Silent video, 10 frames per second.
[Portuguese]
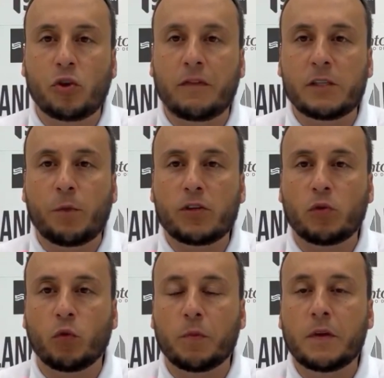Joinville Sport
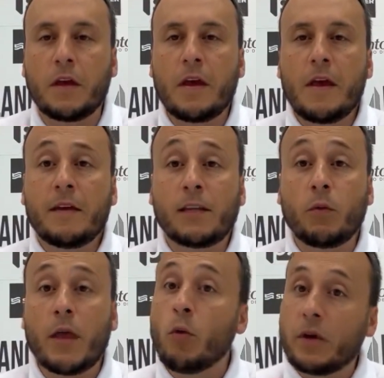Clube.
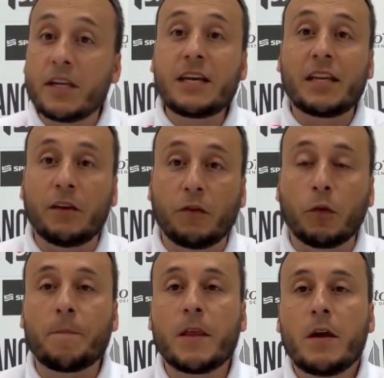Então é um grande alívio.